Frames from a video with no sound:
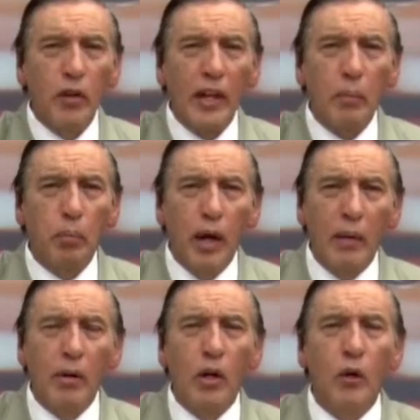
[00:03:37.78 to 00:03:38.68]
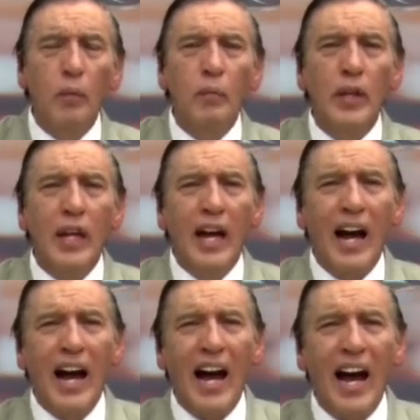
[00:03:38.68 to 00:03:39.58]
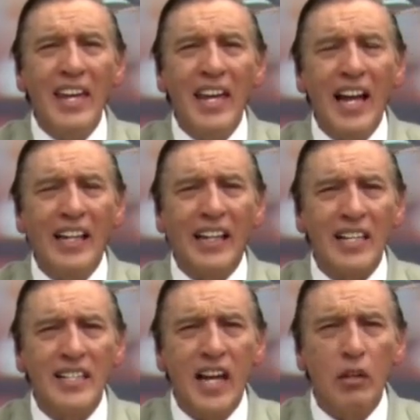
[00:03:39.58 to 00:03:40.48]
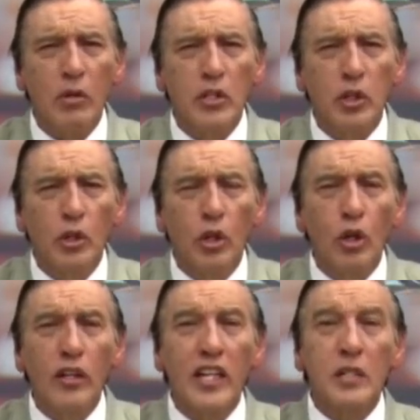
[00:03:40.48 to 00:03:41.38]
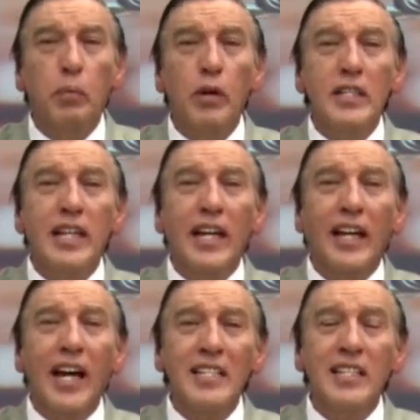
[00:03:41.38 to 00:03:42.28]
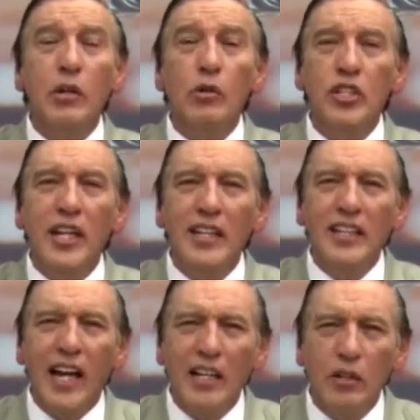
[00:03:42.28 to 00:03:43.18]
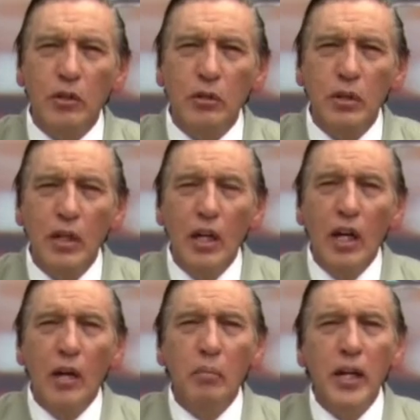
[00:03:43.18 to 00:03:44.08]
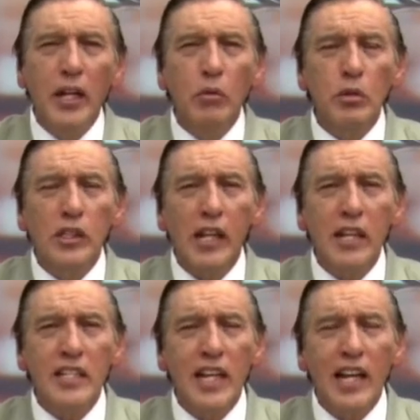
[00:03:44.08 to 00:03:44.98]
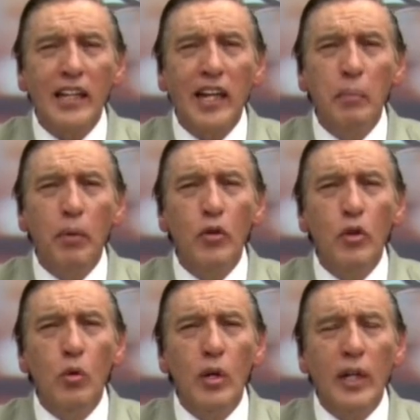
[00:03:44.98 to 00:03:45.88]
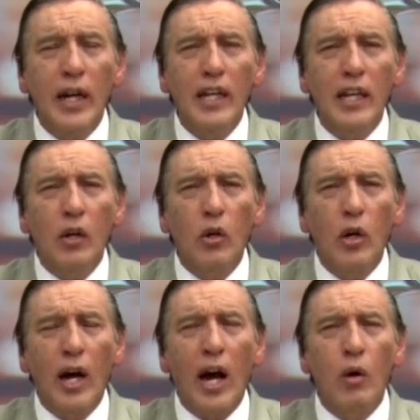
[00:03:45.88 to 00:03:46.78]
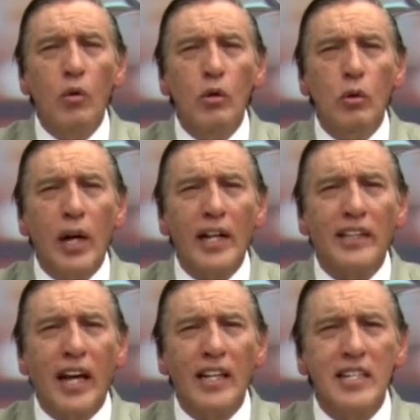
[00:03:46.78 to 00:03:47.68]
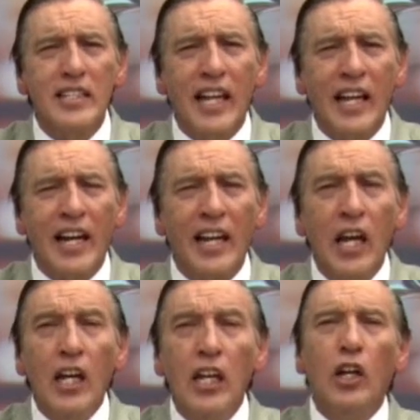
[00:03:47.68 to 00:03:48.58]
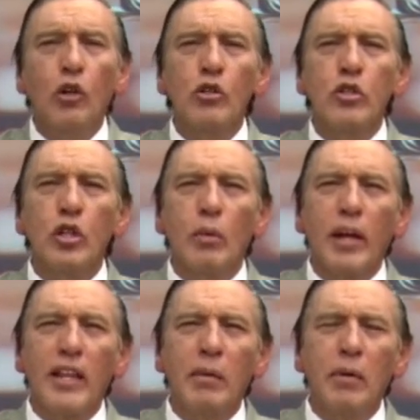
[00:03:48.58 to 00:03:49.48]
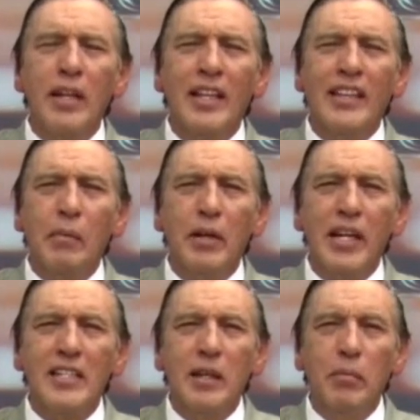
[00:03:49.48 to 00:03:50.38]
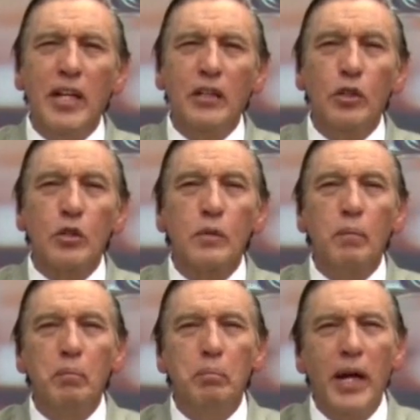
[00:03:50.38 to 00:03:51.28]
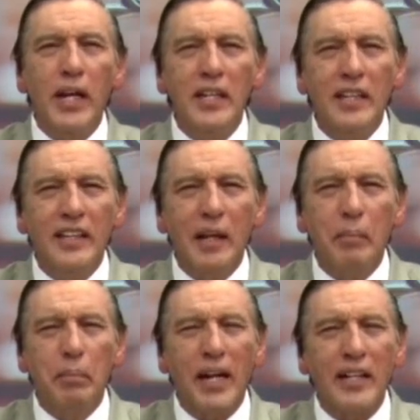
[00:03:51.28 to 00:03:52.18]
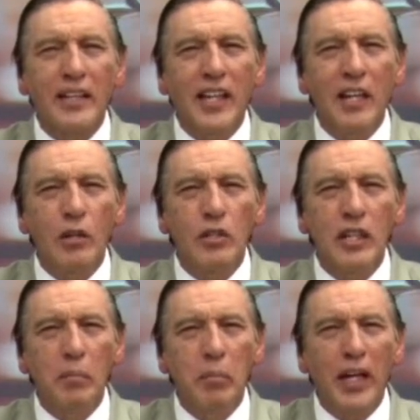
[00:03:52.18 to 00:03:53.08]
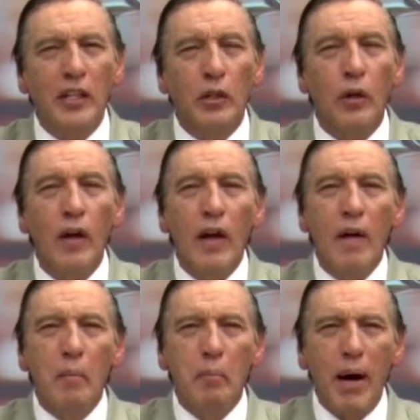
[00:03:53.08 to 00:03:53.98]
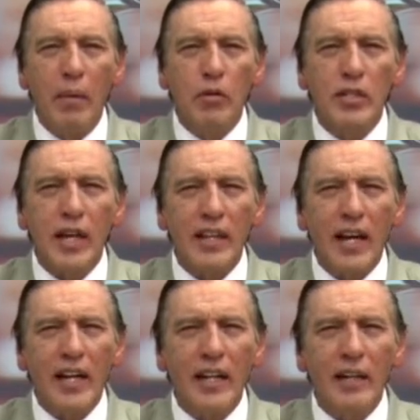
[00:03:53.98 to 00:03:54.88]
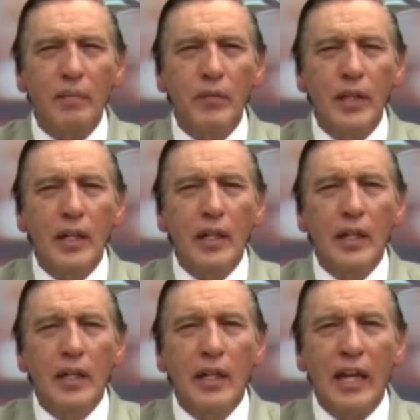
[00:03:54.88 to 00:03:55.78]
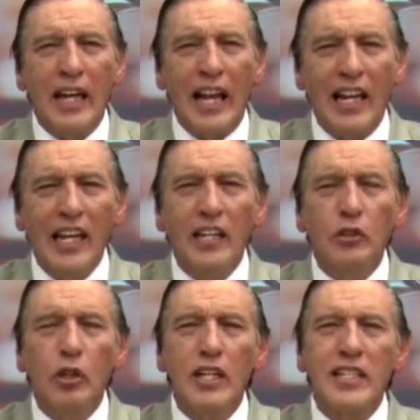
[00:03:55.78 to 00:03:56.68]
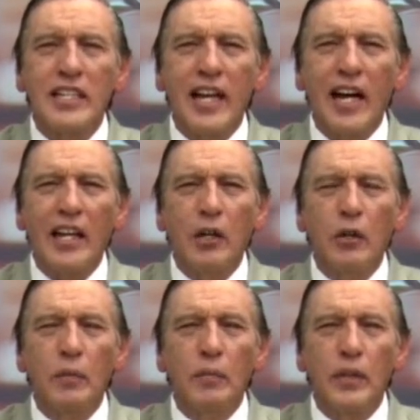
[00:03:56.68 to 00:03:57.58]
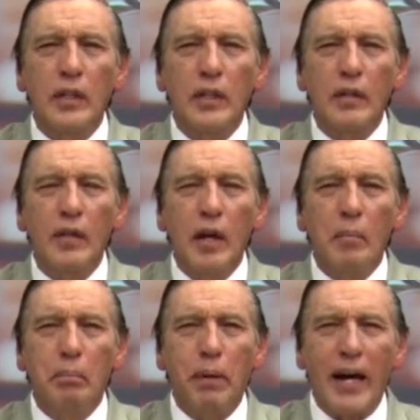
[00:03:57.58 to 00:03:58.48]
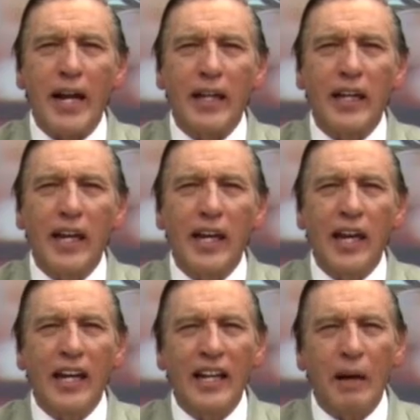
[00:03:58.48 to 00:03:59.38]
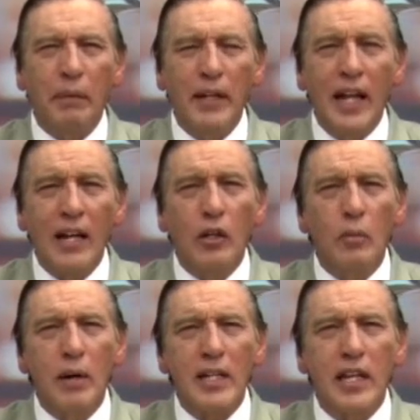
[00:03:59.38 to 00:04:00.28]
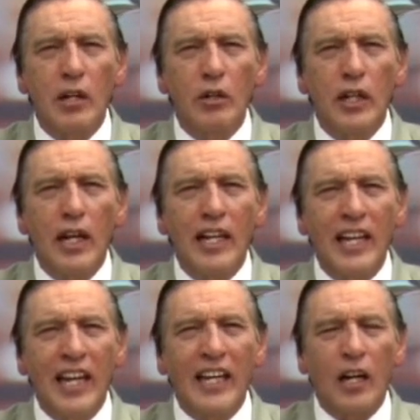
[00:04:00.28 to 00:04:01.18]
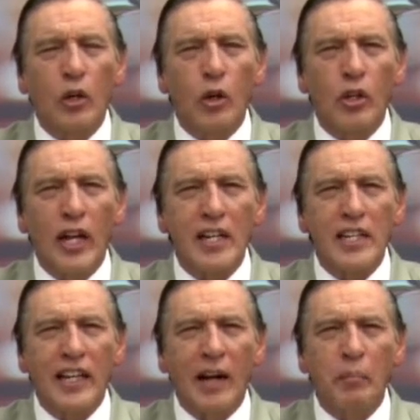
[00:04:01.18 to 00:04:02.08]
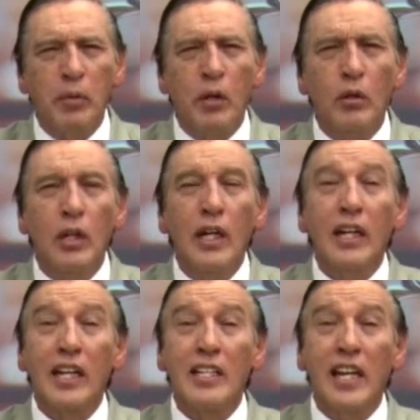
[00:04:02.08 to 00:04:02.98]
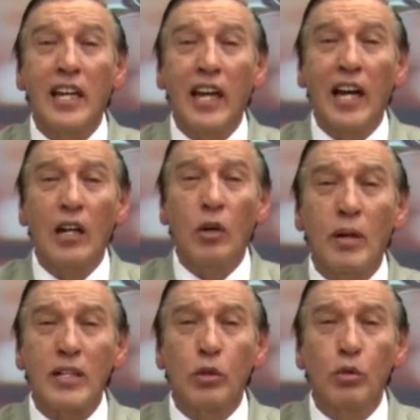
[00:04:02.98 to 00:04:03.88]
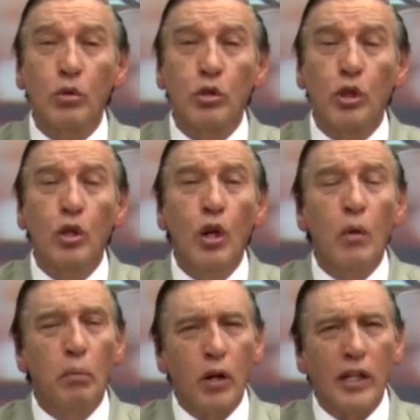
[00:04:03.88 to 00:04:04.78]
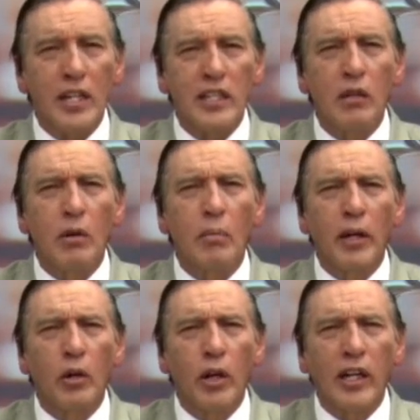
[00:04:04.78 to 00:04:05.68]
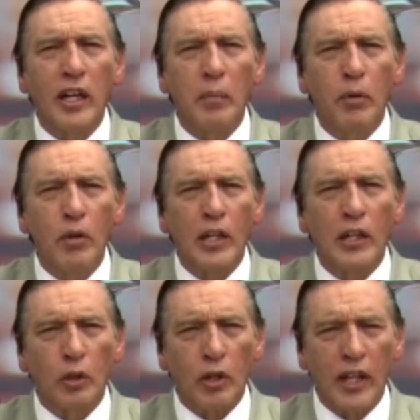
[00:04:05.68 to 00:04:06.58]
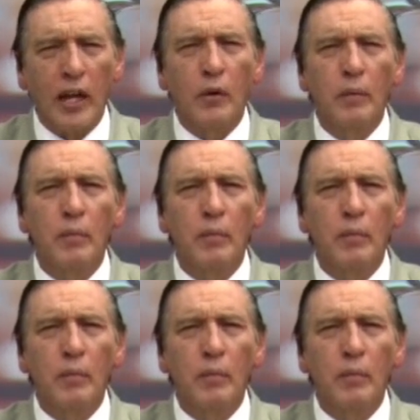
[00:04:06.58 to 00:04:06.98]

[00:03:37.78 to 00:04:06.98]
del pueblo haya alcanzado este honor después de casi 80 años Miren ustedes, el equipo nunca llegó a un lugar tan estelar y con sobra de, merecimientos. 20 partidos invicto. Vamos a dar el aliento necesario para que en la final con Barcelona llegue a coronarse campeón, que sería más justo porque ha sido el mejor equipo del torneo.